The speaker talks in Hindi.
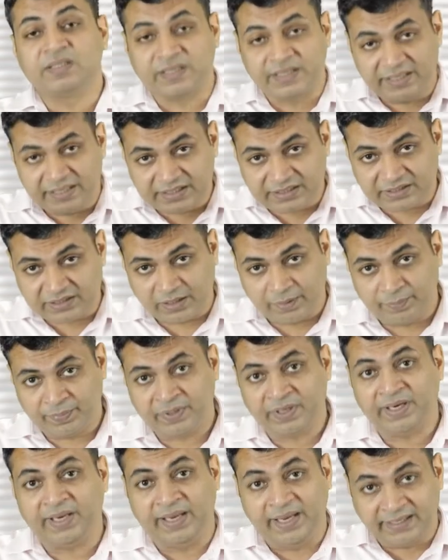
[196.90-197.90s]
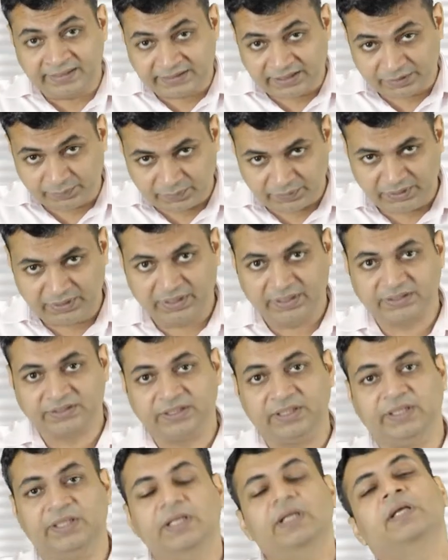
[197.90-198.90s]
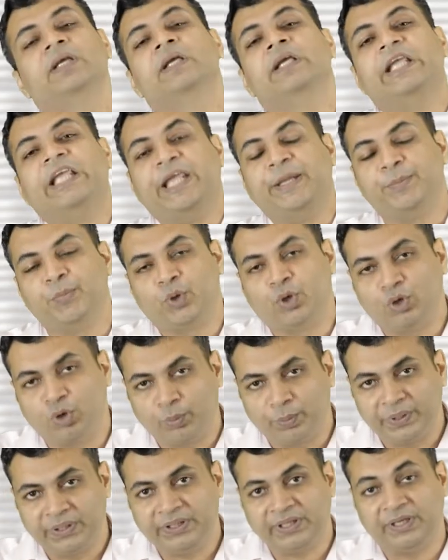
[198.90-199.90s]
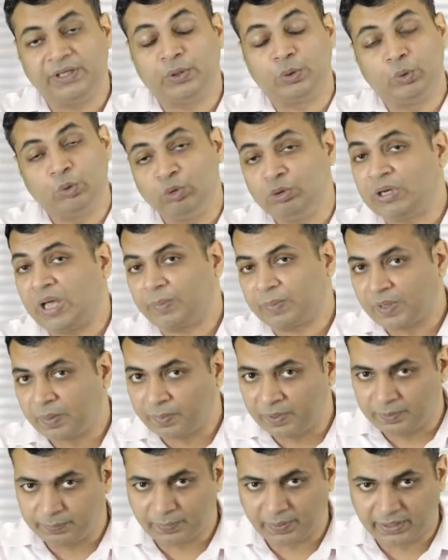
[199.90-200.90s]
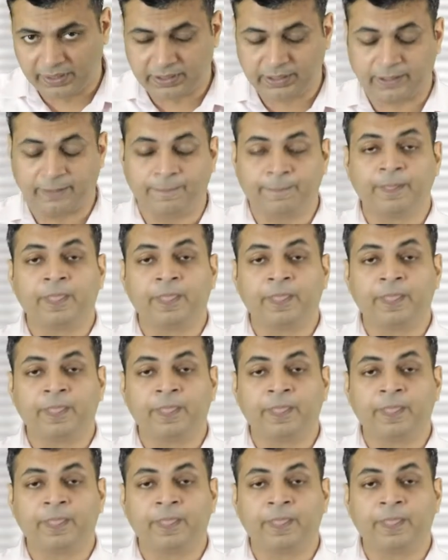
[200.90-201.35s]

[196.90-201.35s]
सही जगह पर एक साथ मिलने से ही हीमोग्लोबिन यानी खून आपका बन पाएगा